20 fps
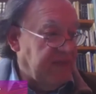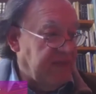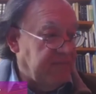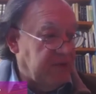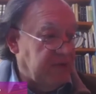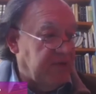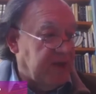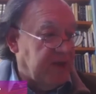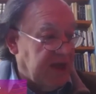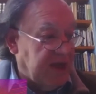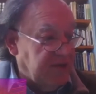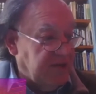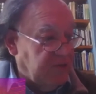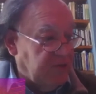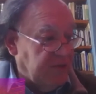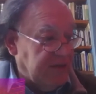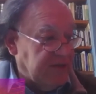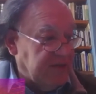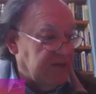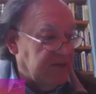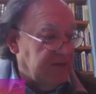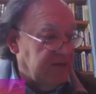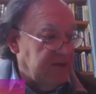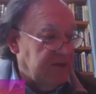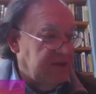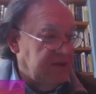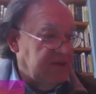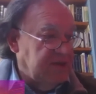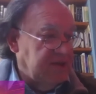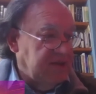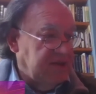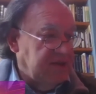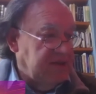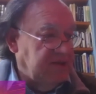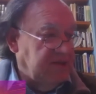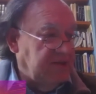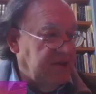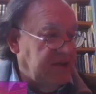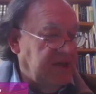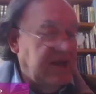Pero dejando eso,
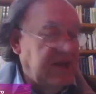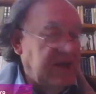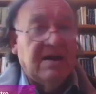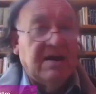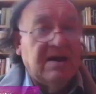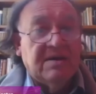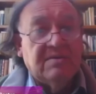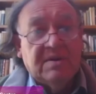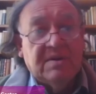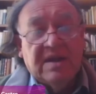yo diría,